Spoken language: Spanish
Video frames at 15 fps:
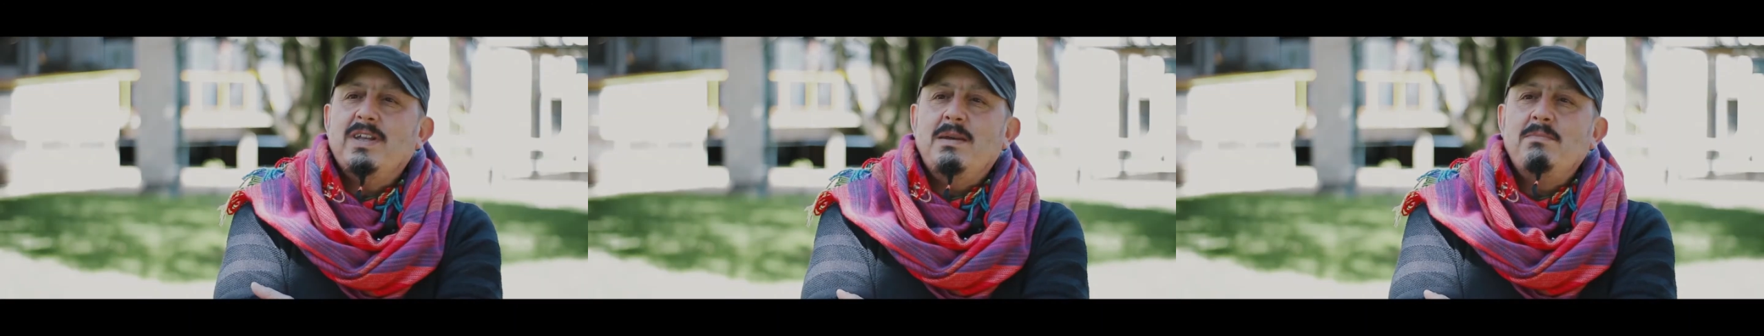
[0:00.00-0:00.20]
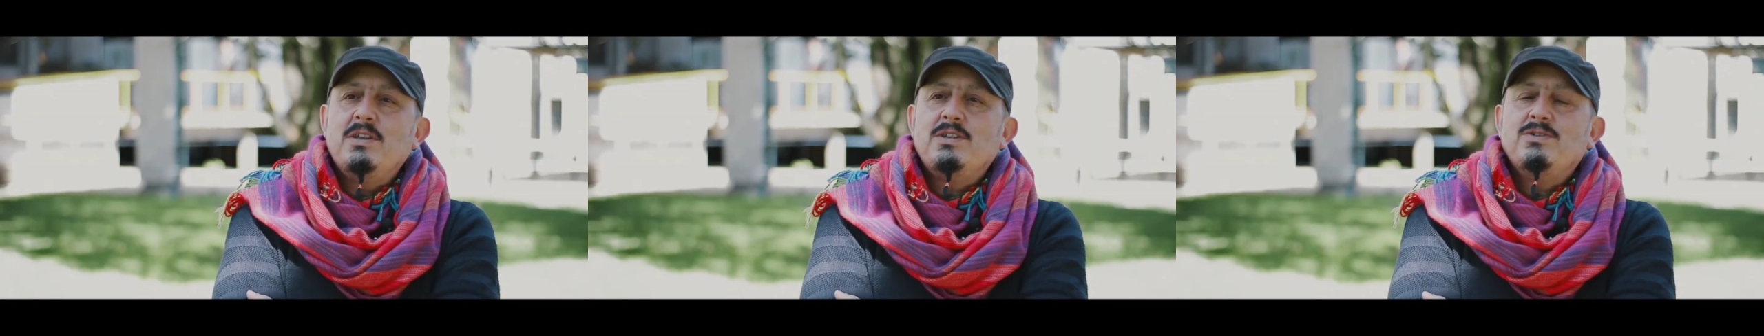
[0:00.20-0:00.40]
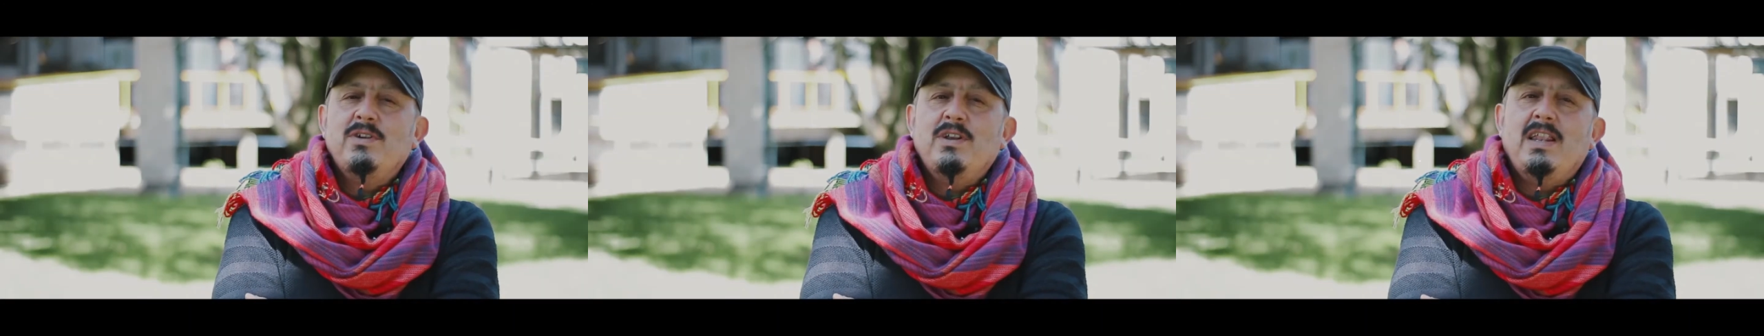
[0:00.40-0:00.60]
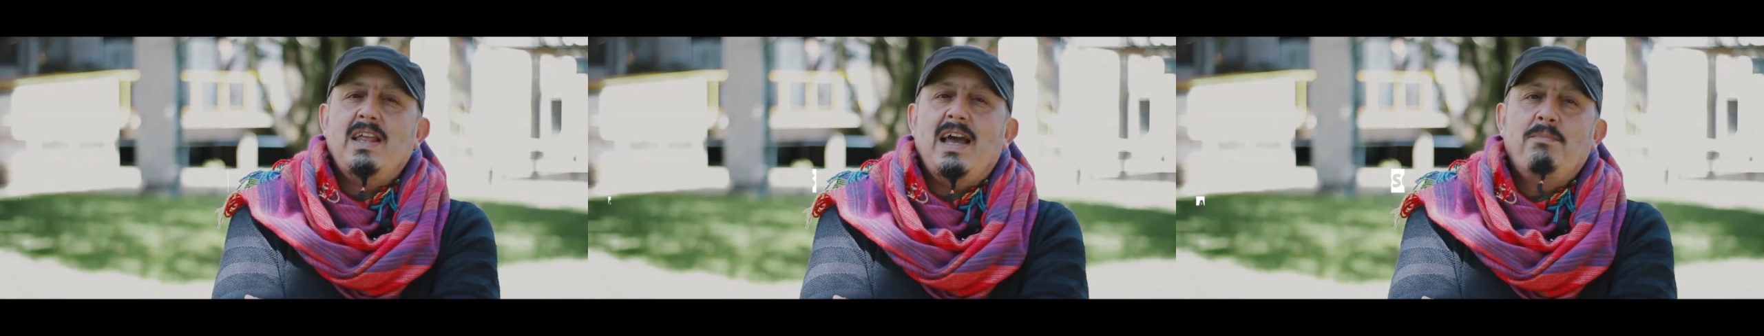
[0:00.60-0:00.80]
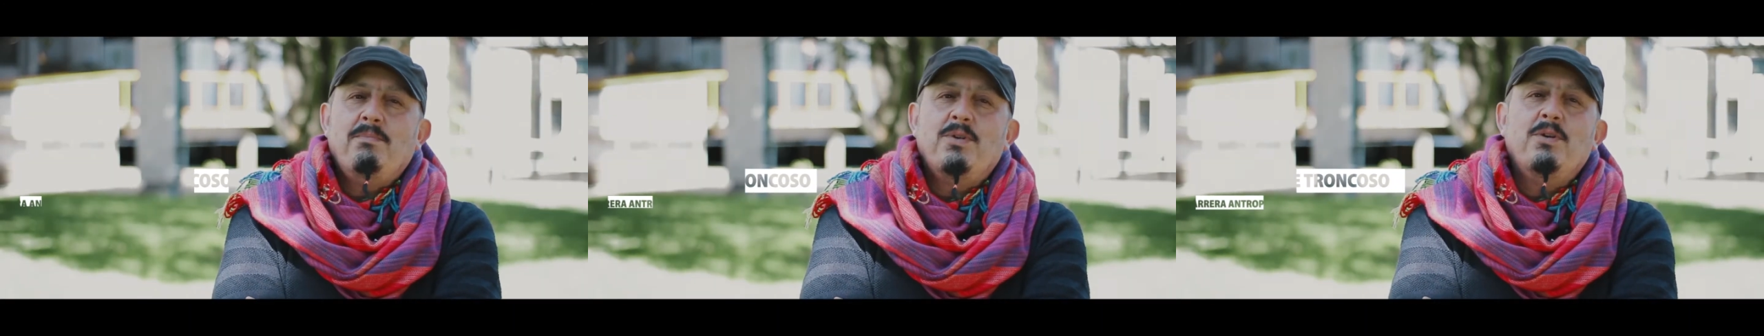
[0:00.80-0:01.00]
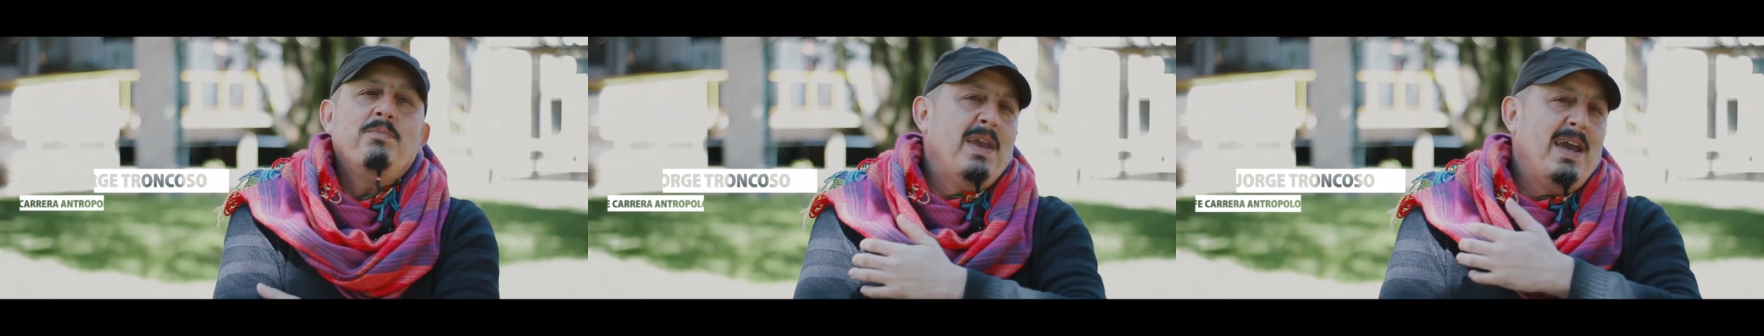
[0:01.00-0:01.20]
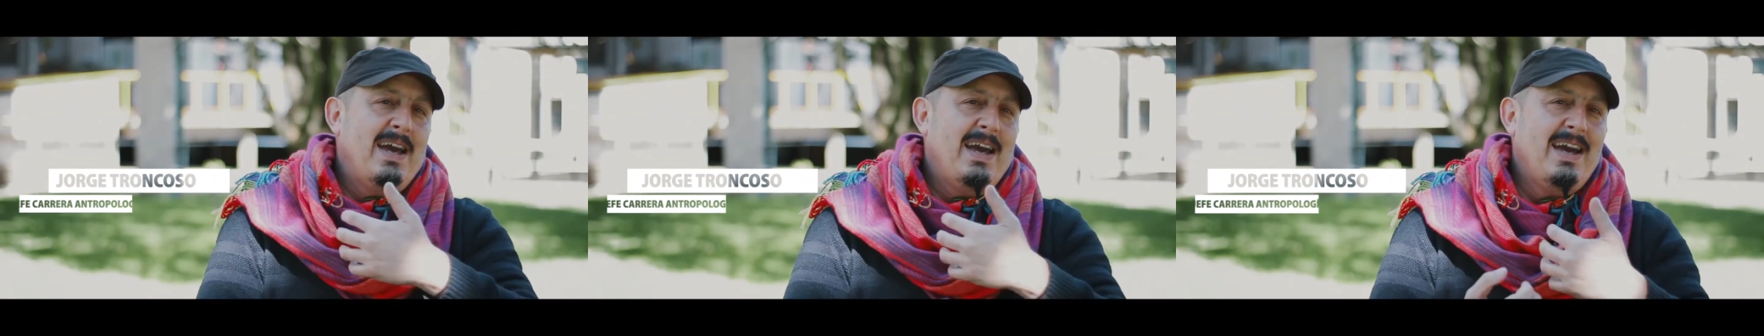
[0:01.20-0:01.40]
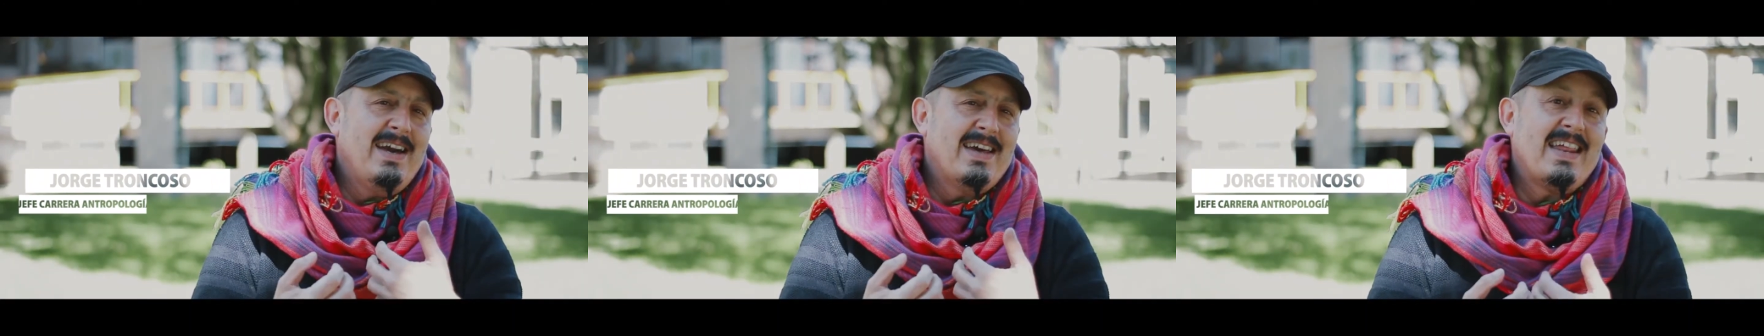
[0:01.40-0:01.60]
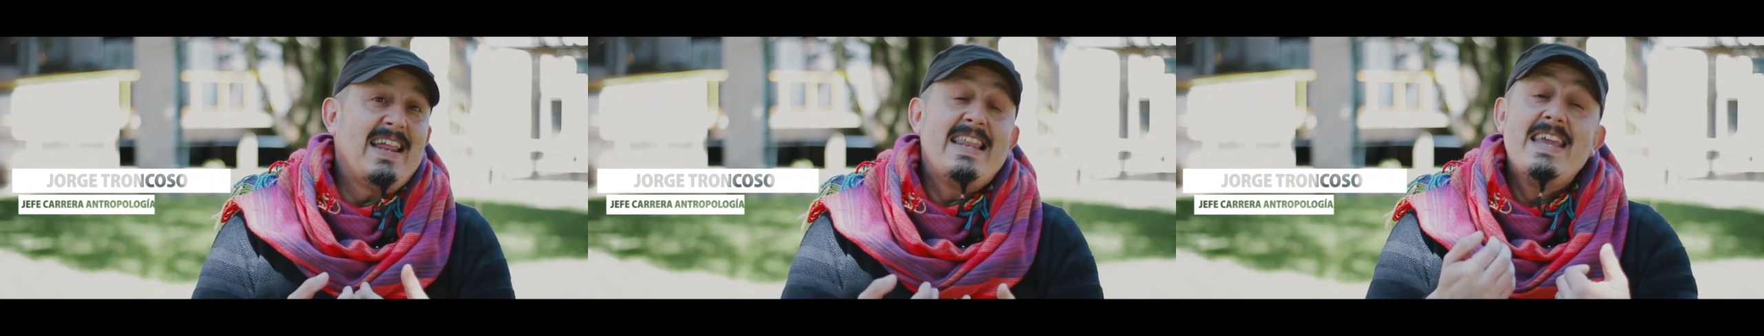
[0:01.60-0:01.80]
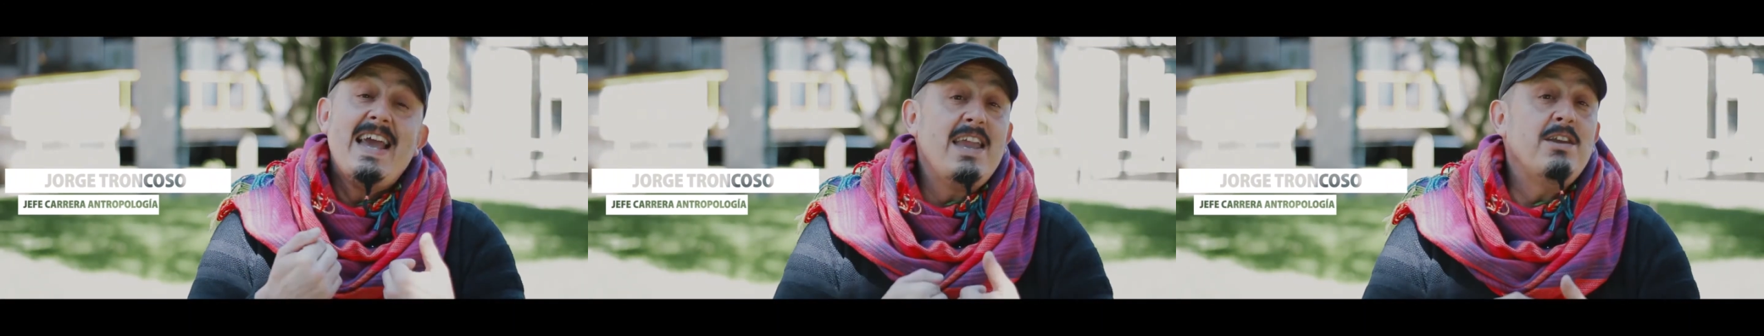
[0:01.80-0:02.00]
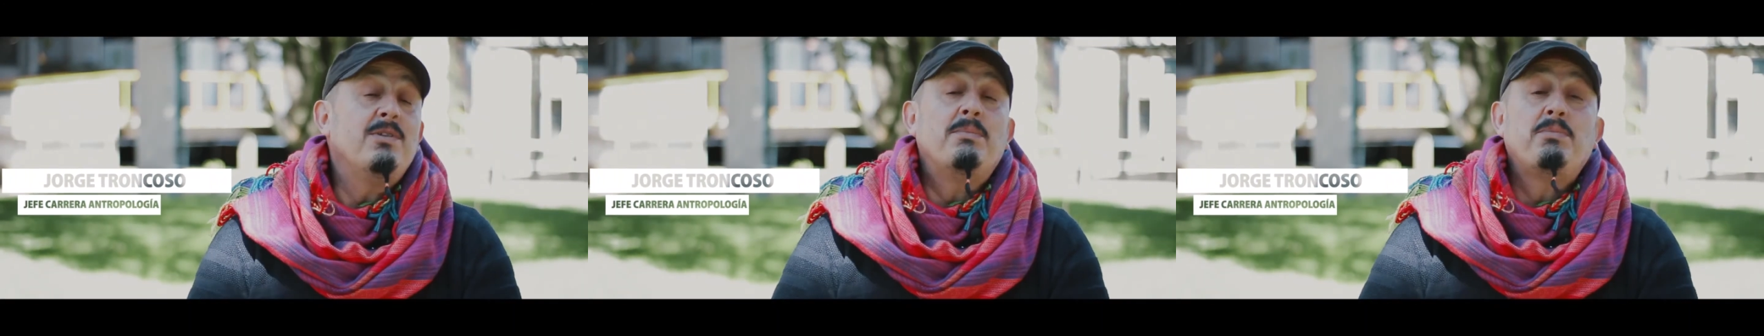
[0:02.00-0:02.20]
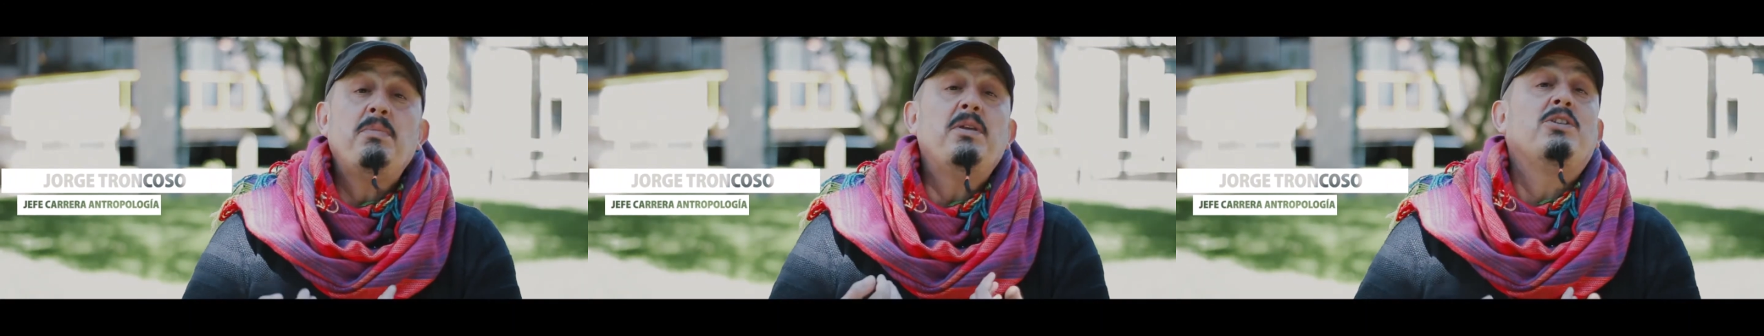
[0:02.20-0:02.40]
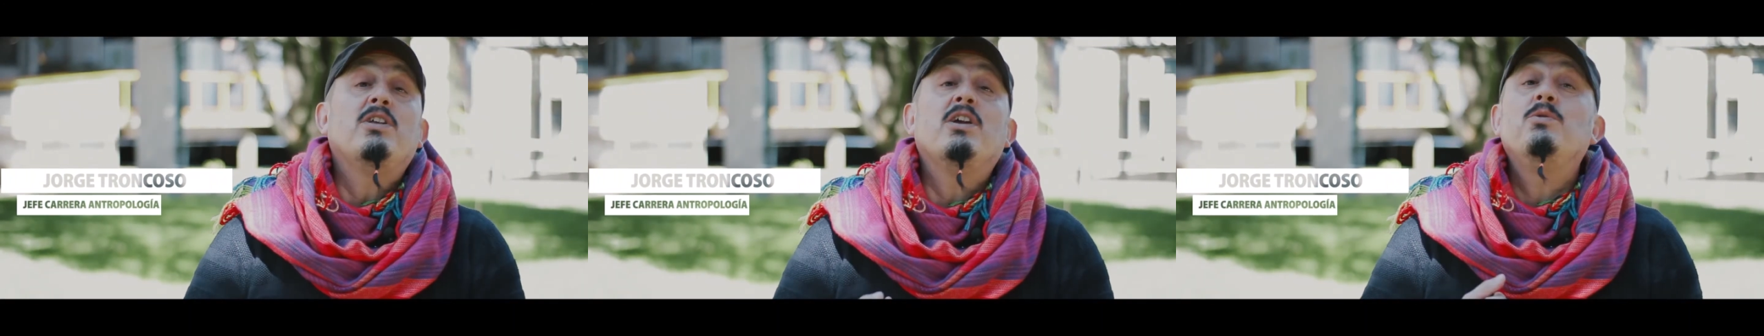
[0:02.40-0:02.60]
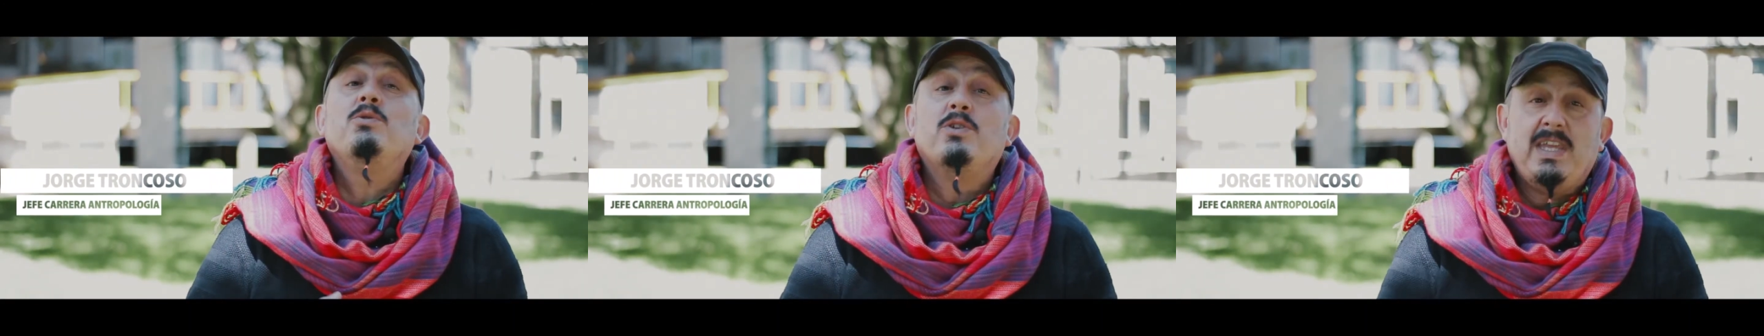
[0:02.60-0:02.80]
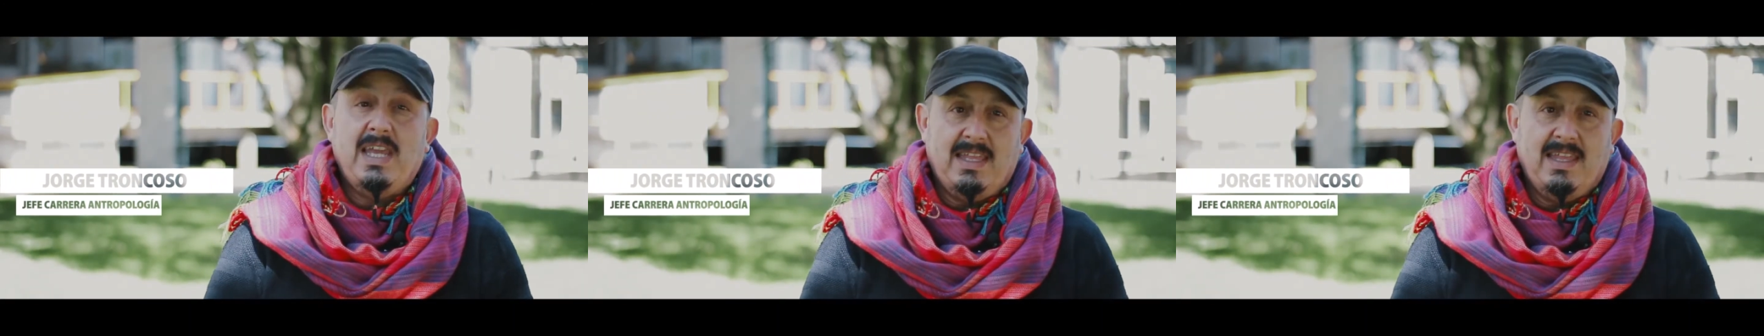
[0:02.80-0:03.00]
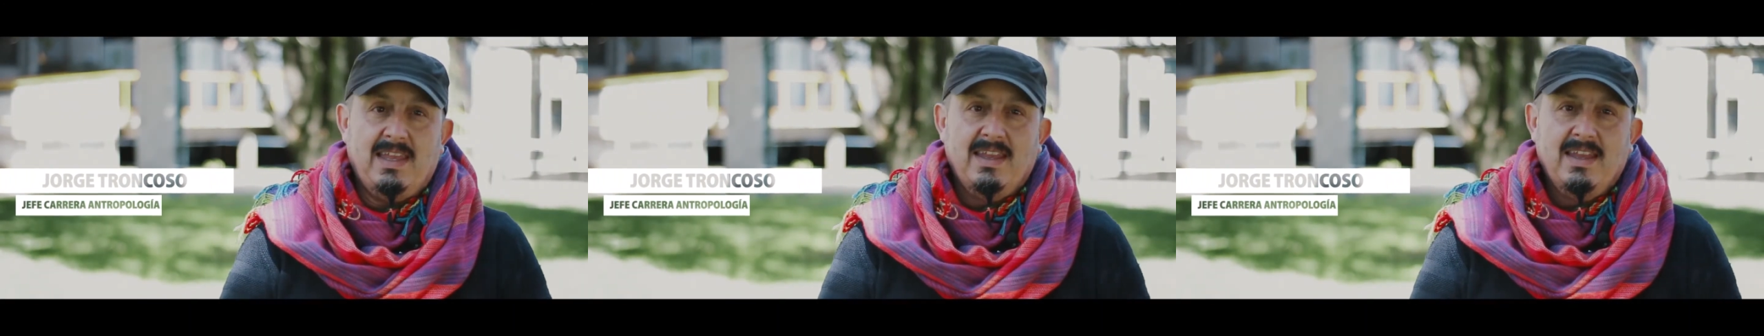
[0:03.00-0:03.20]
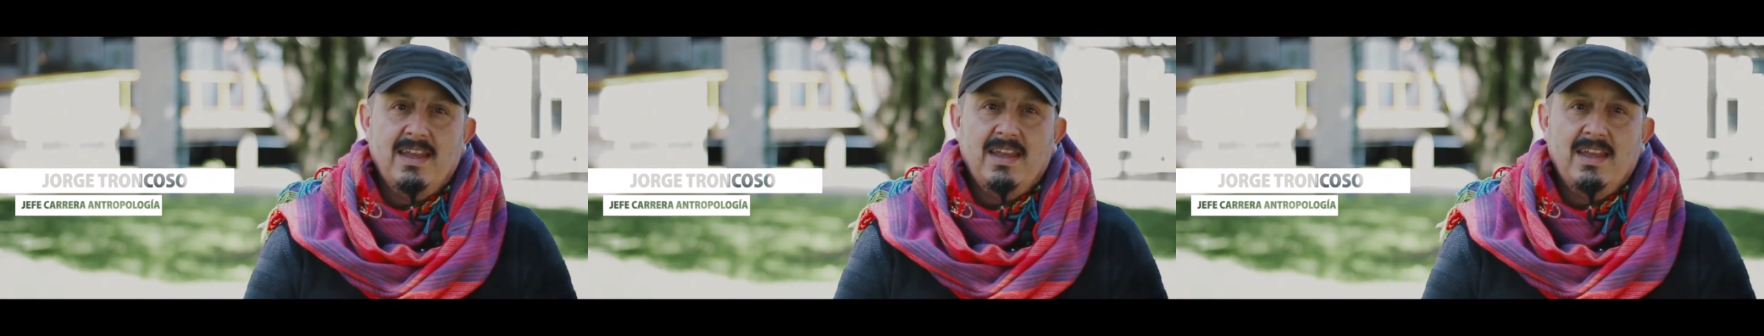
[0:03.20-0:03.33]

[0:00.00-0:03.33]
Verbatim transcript: que también sobre la propia realidad y la propia historia que uno tiene.